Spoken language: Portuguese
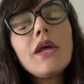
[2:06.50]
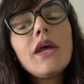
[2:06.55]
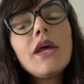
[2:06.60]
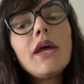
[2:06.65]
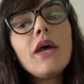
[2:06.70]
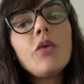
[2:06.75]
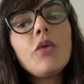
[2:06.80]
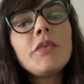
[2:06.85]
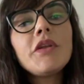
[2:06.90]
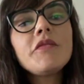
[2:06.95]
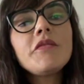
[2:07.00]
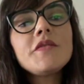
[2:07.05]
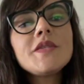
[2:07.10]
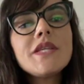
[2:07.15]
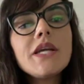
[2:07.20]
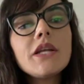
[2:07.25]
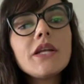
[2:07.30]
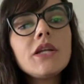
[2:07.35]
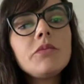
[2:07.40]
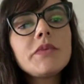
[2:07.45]
É, o
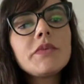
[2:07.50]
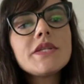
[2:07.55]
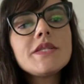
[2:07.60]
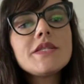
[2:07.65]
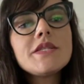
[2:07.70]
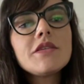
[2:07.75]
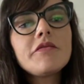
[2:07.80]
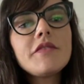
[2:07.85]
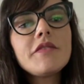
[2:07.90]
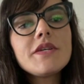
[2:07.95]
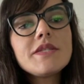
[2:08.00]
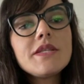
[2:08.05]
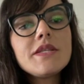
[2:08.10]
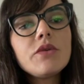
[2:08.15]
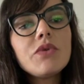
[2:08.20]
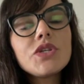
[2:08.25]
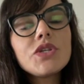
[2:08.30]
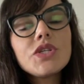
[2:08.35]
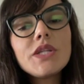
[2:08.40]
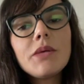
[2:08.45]
beneficiário ele precisa fazer
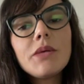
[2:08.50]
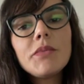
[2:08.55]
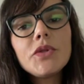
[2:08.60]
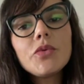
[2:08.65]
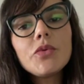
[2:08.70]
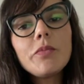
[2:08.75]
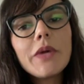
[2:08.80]
o agendamento